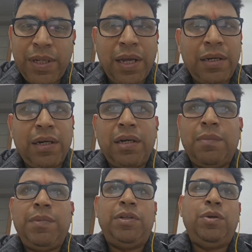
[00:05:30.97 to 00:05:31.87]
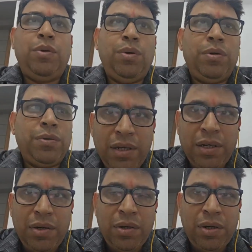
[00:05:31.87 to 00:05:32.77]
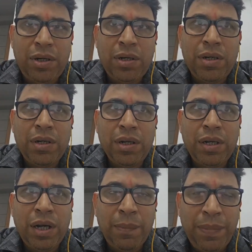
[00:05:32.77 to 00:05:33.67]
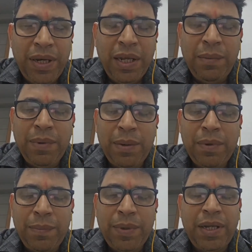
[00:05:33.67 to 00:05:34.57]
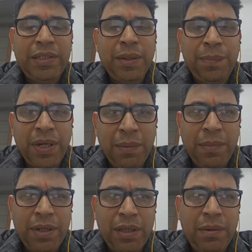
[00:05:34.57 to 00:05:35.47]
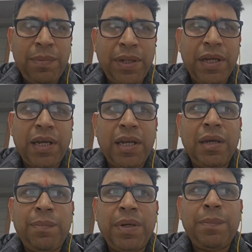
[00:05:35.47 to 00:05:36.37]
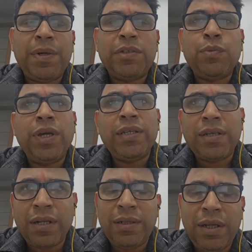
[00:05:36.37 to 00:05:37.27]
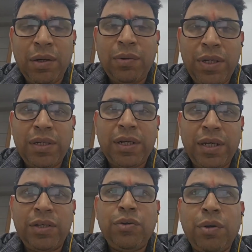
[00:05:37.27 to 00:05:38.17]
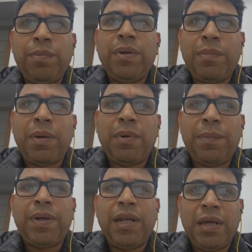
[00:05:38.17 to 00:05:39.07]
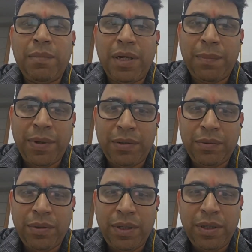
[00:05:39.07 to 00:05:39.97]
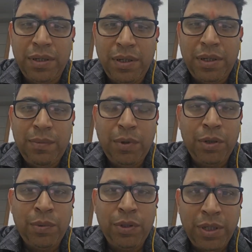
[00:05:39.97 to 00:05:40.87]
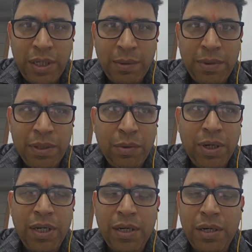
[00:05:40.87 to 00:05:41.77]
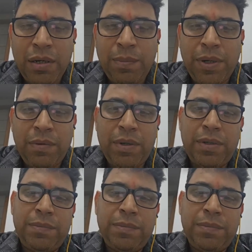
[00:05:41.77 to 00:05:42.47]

ध्यान करना मत छोड़ो और अपनी ही माँ बाप नहीं सबके माता पिता के लिए अपने पास वही श्रद्धा होनी चाहिए जो अपने माँ बाप के लिए हमारे पास बहुत बहुत धन्यवाद गॉडी ग्रेटर